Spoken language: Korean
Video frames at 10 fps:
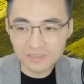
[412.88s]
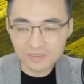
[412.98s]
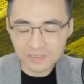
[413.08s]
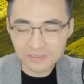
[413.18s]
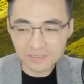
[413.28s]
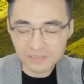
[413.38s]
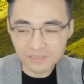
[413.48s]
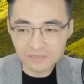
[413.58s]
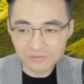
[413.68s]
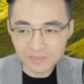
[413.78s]
다시
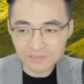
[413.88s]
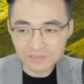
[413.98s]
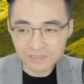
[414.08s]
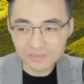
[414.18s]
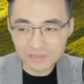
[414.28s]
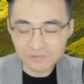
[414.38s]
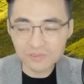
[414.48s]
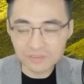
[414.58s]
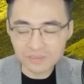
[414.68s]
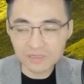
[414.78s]
갈등이 확산되고
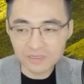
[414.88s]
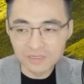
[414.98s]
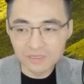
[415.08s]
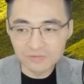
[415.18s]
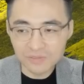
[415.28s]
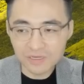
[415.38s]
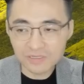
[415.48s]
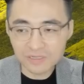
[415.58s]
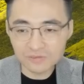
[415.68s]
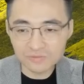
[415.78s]
있는데
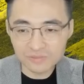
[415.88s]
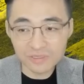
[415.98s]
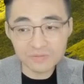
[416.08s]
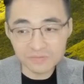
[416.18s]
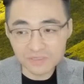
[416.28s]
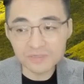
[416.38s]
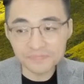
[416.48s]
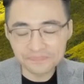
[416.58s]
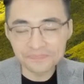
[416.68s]
위안화에 좀 부담입니다.